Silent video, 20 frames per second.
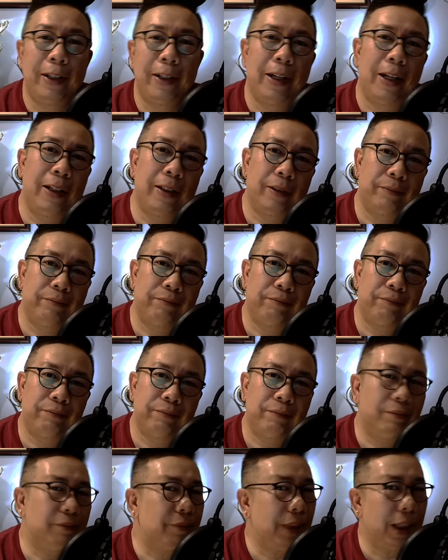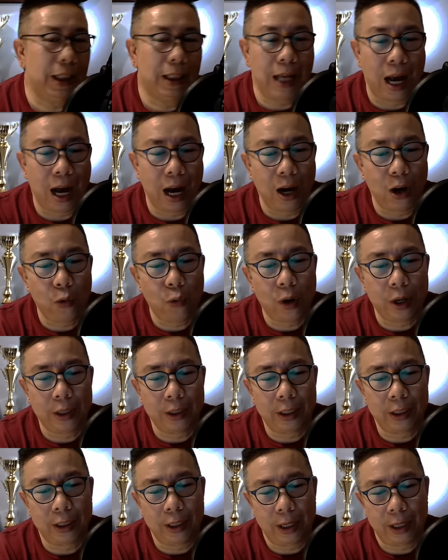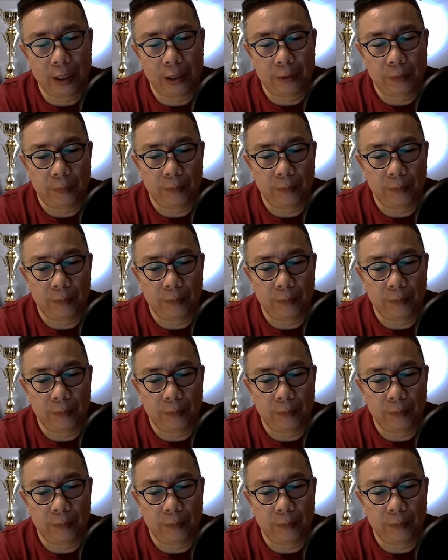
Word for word: na. Nag-away na di ay.